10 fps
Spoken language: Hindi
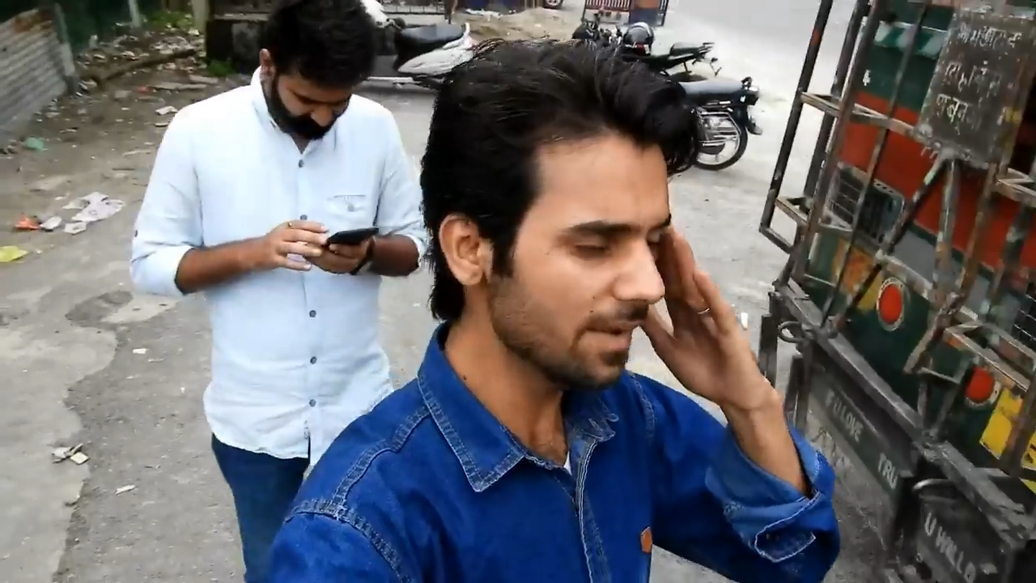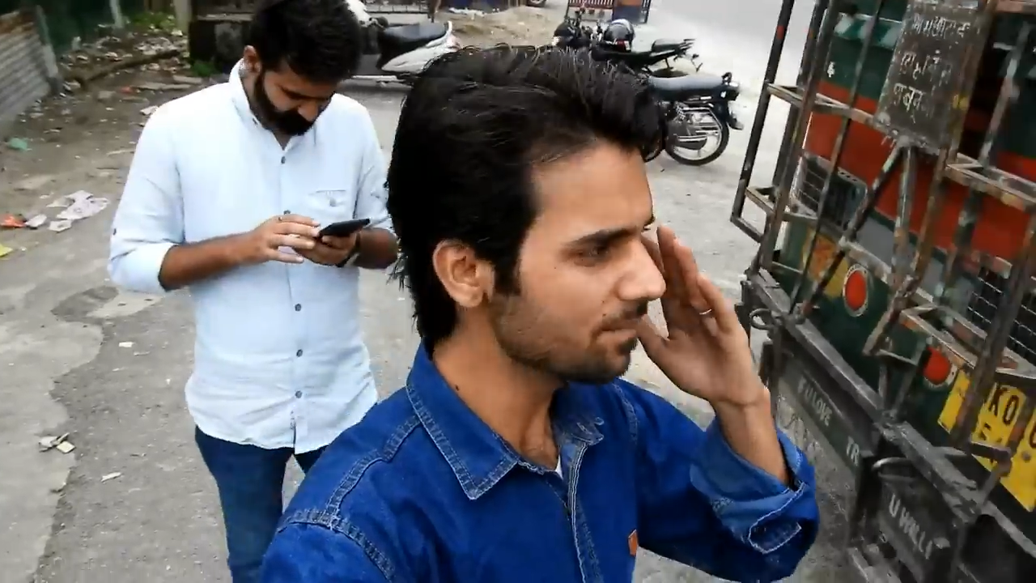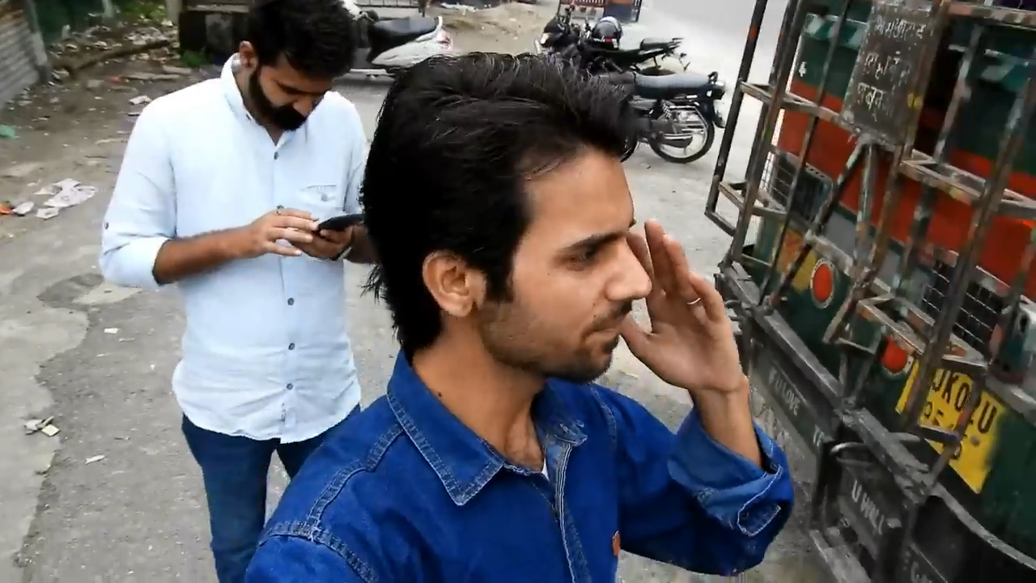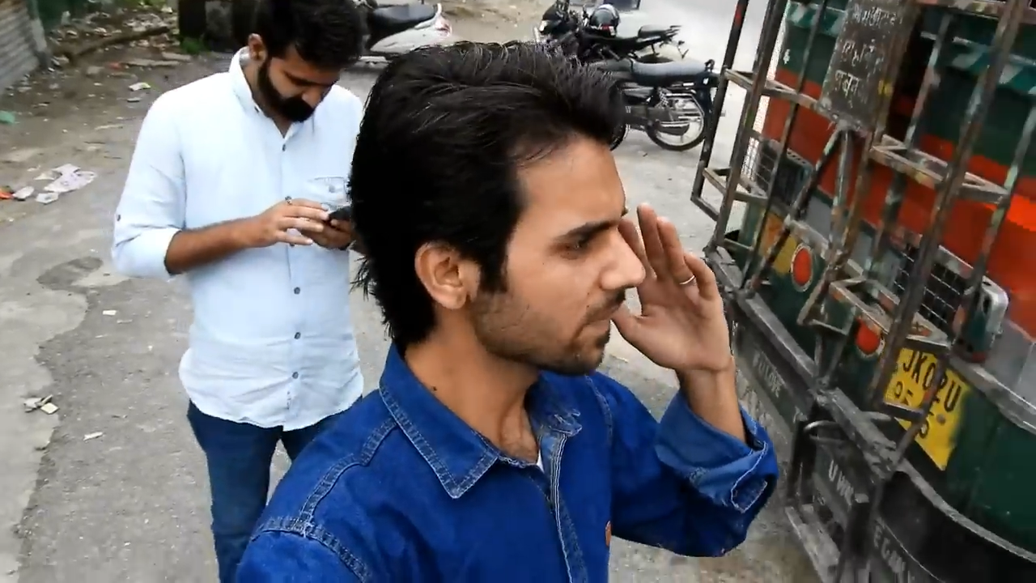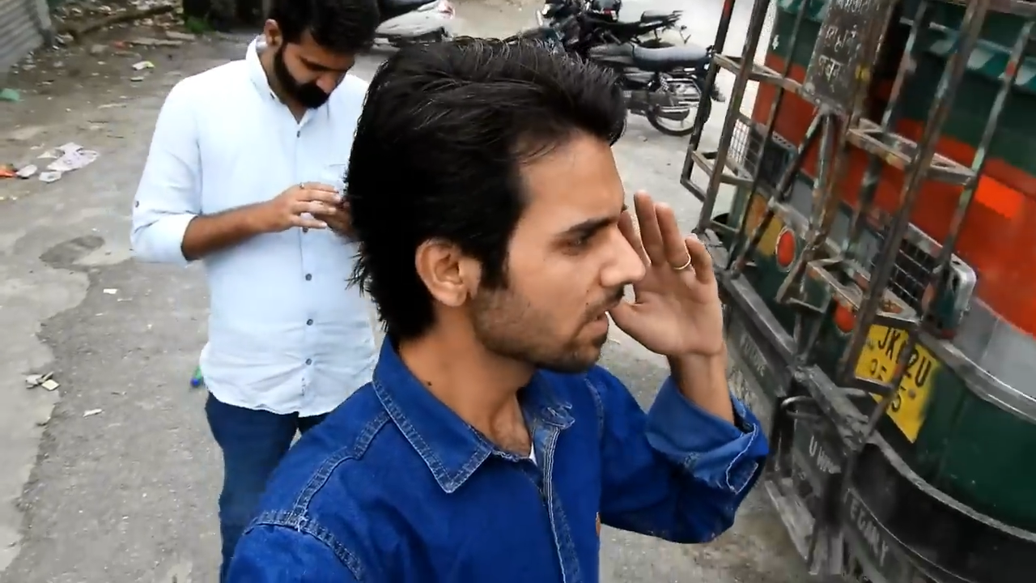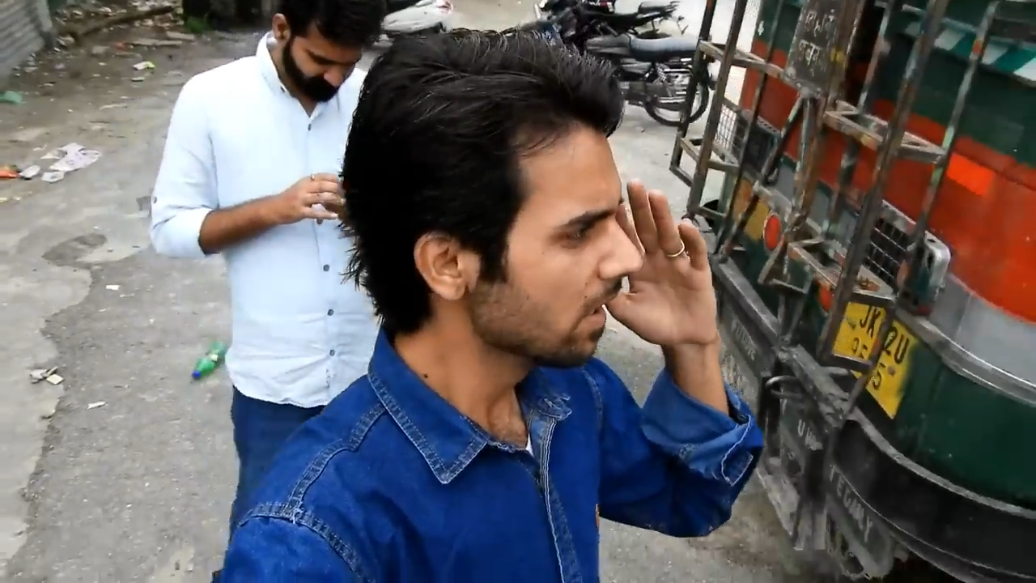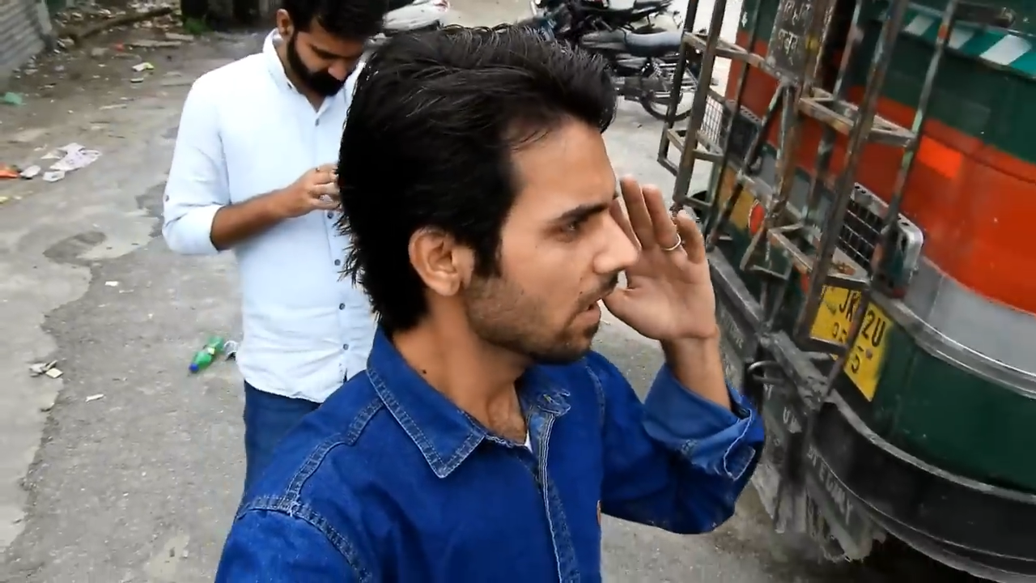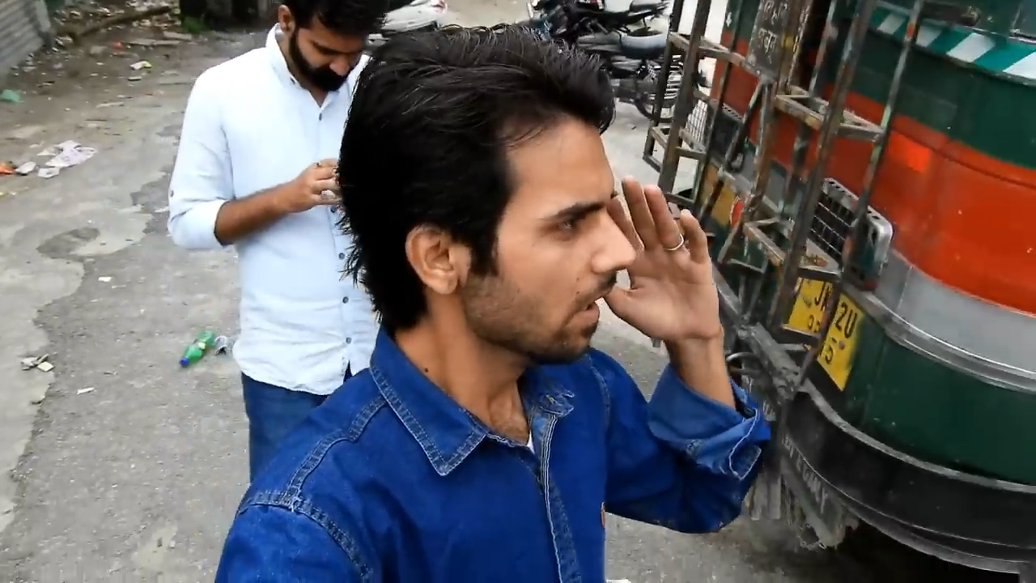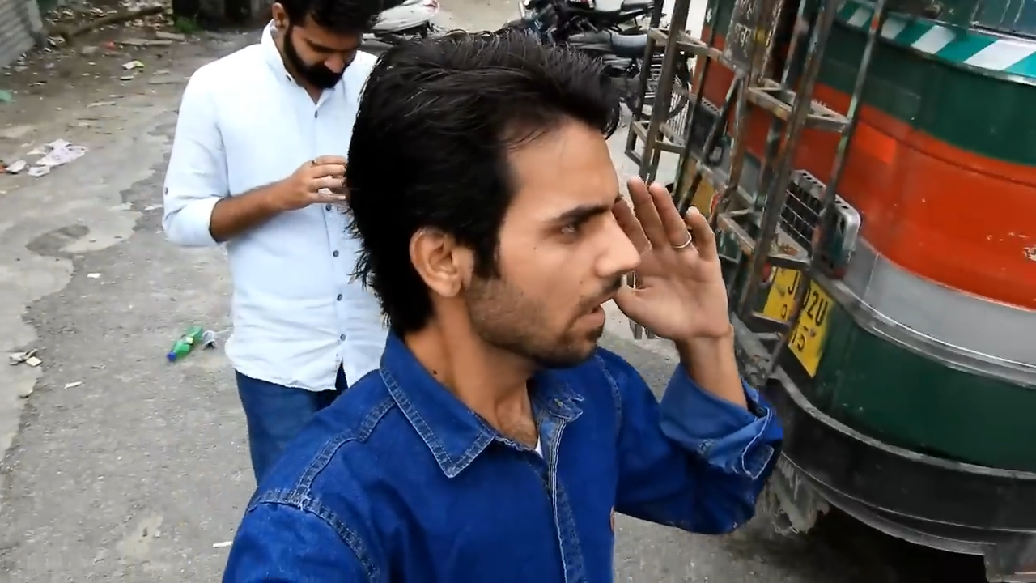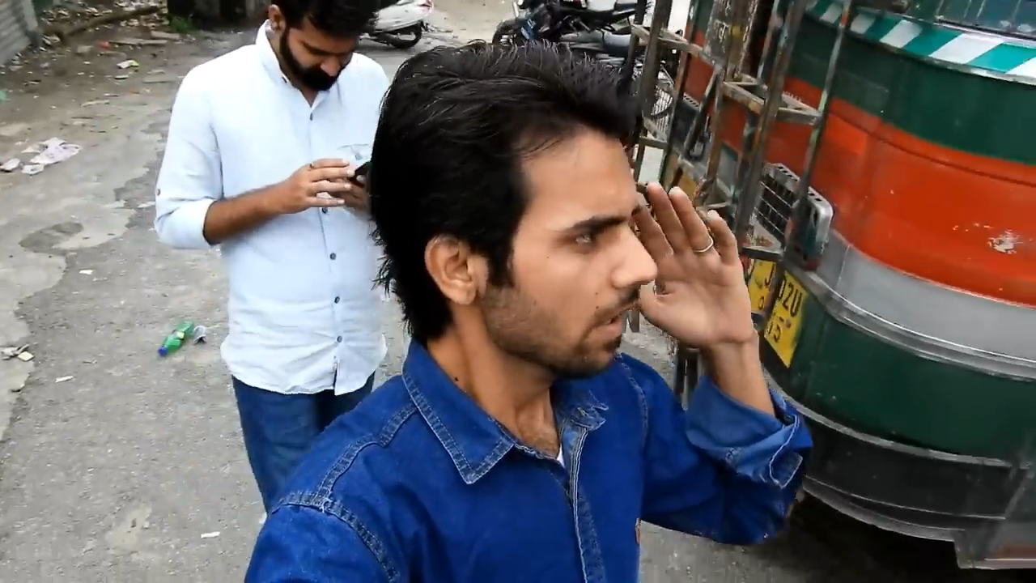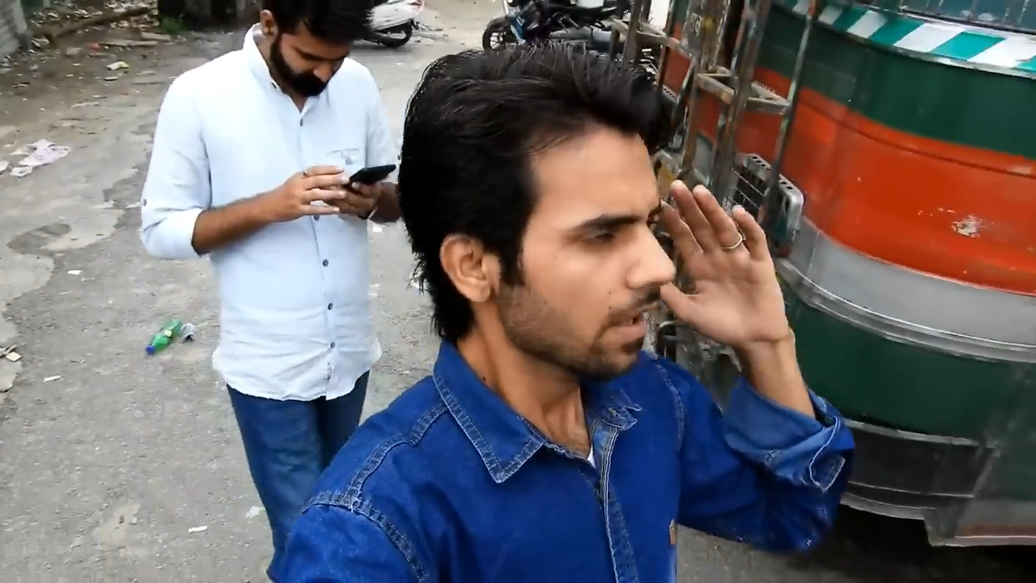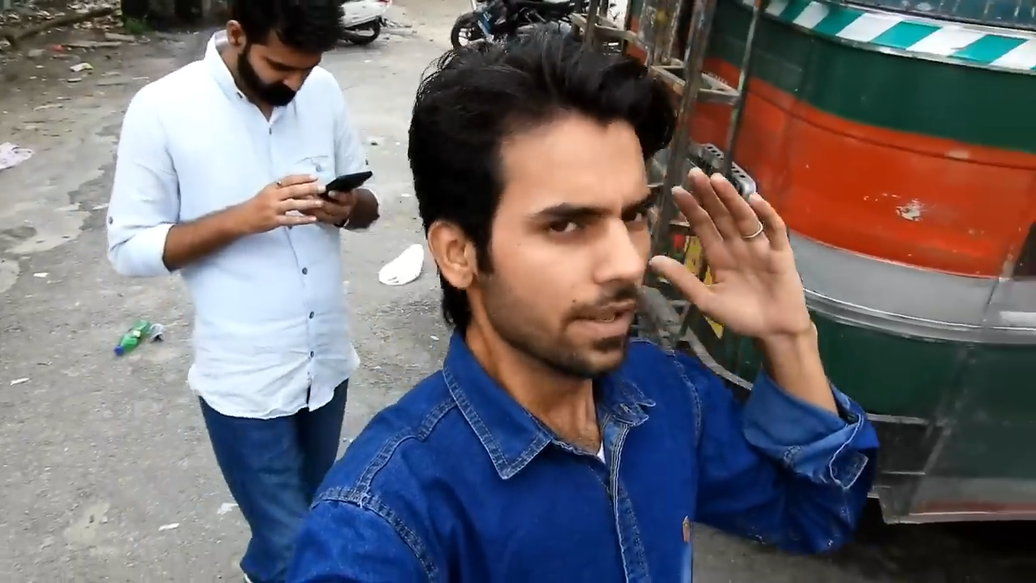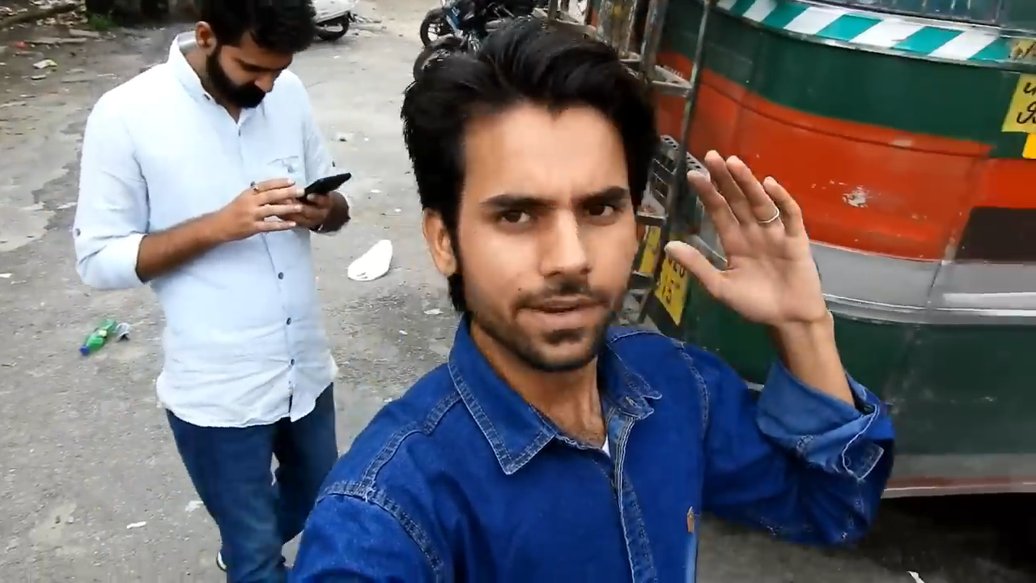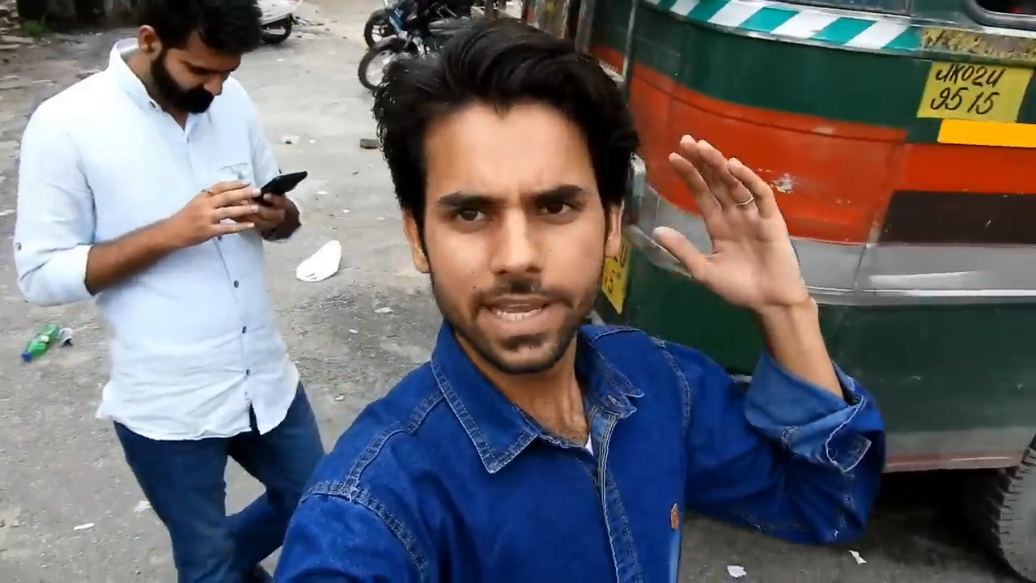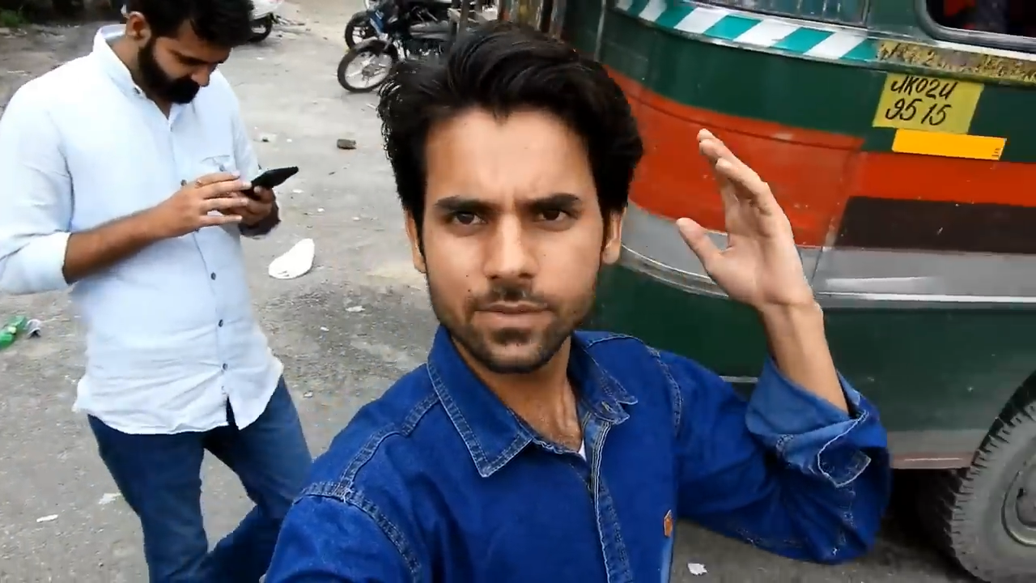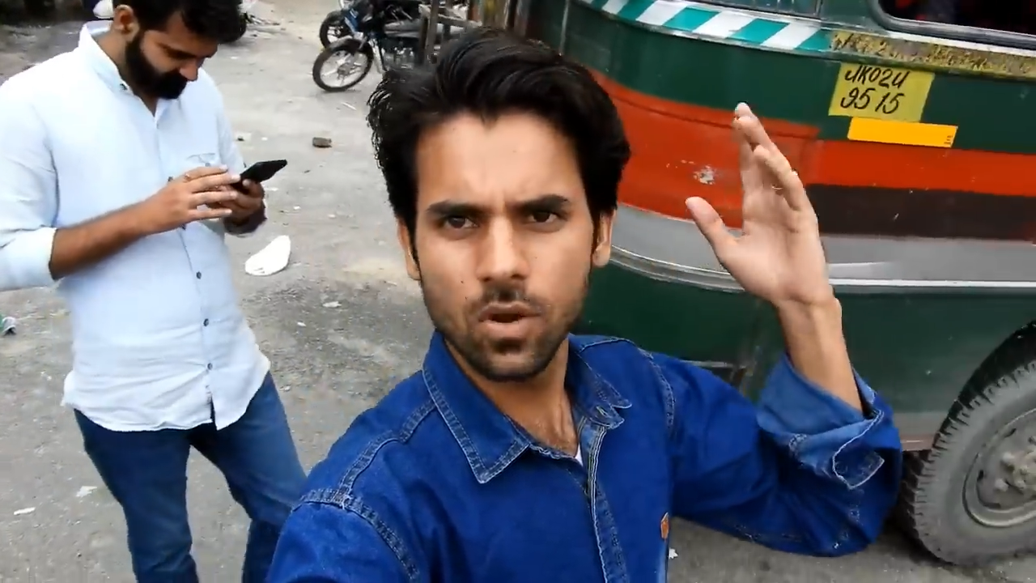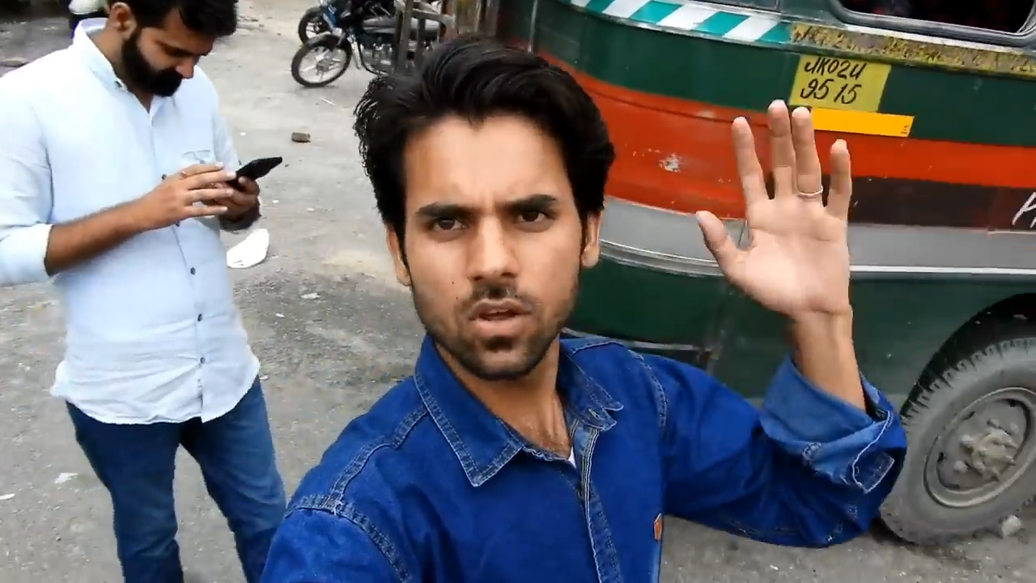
रहे हैं नेक्स्ट